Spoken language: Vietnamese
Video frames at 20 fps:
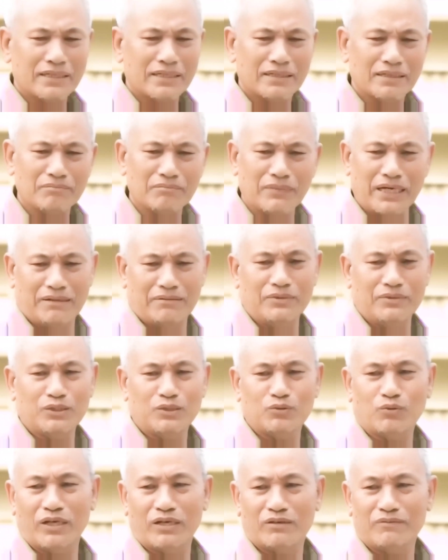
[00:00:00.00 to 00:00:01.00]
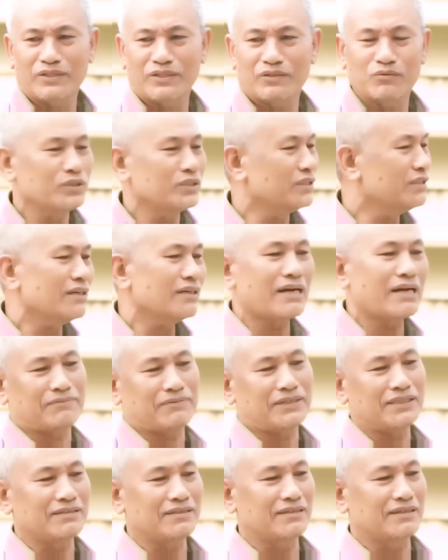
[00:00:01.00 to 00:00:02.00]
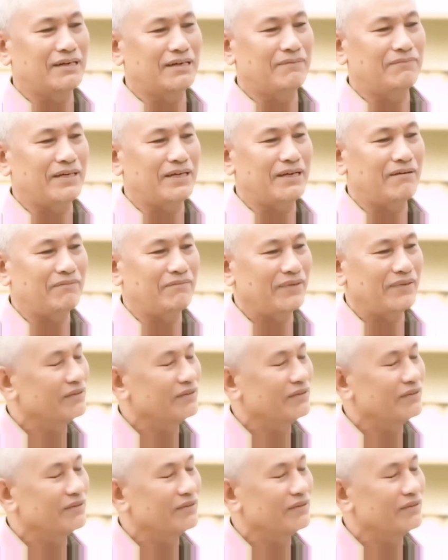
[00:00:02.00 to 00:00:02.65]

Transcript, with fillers: cho năm nay hơn 70 tuổi mà chưa gặp cái trường hợp